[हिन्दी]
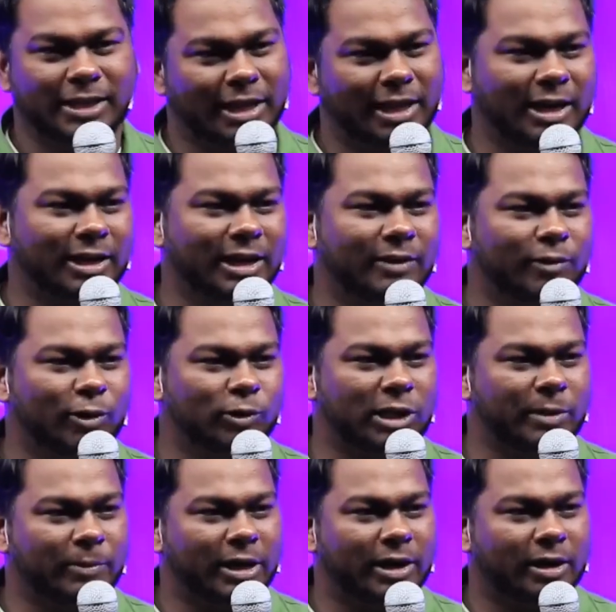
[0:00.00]
ये अलग लेवल
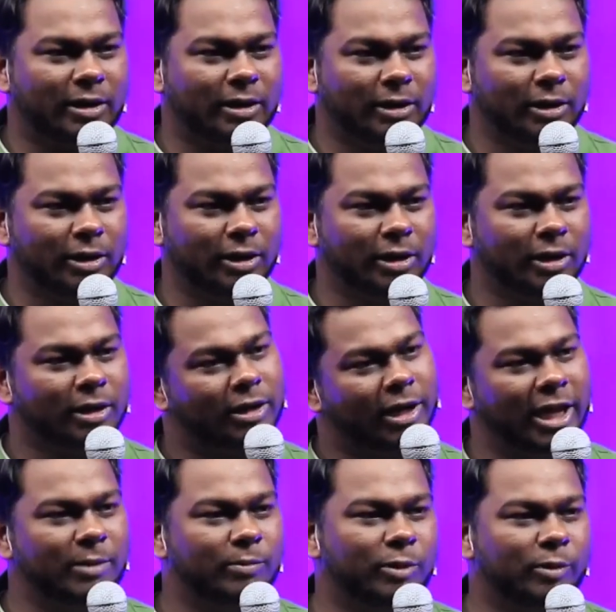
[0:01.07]
होता है प्यार का
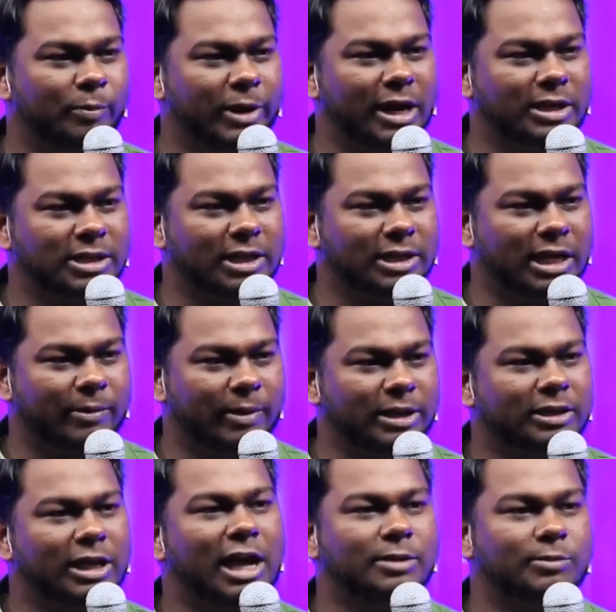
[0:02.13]
कहीं पे भी प्यार जाग जा रहा
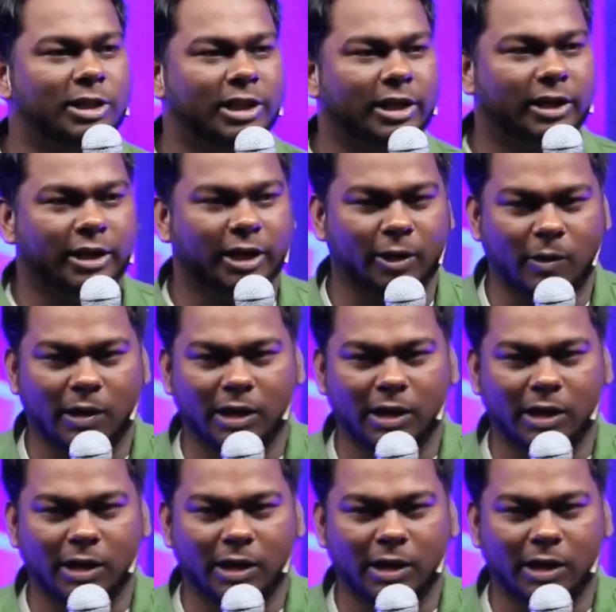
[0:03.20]
भाई ताजमहल देखने गए